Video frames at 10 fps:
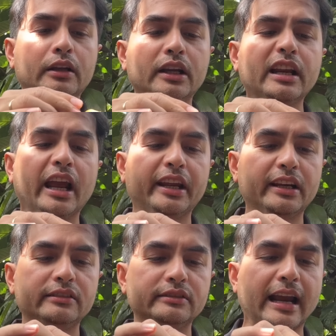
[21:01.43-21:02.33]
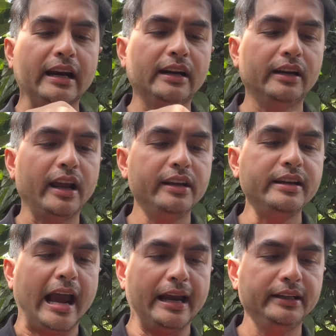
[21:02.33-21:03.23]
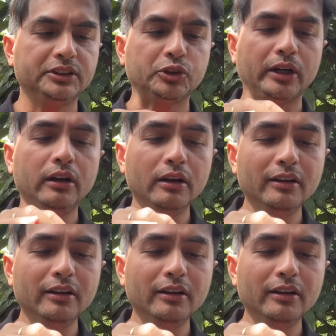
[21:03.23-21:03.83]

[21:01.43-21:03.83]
Cái này á, ăn là để giải stress.